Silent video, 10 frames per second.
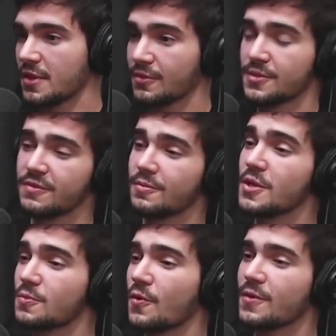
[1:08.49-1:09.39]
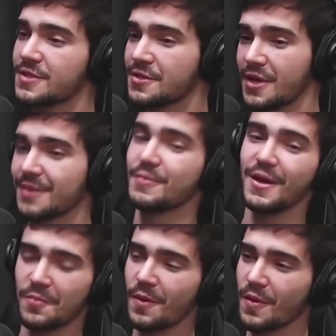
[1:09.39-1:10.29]
Inclusive mesmo coisas que a
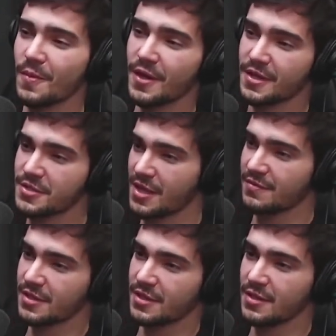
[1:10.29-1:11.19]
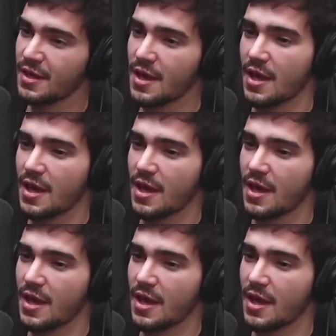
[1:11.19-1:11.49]
minha própria mãe acreditava que